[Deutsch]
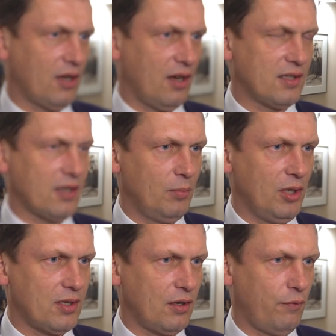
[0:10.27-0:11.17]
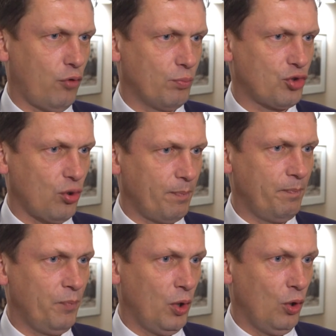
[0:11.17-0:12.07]
Kreisgebietsreform
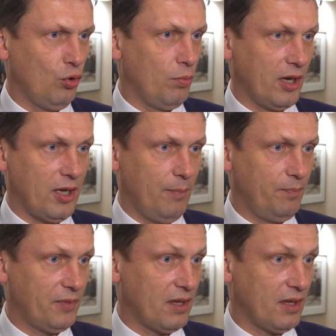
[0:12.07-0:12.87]
stoppen übergeben.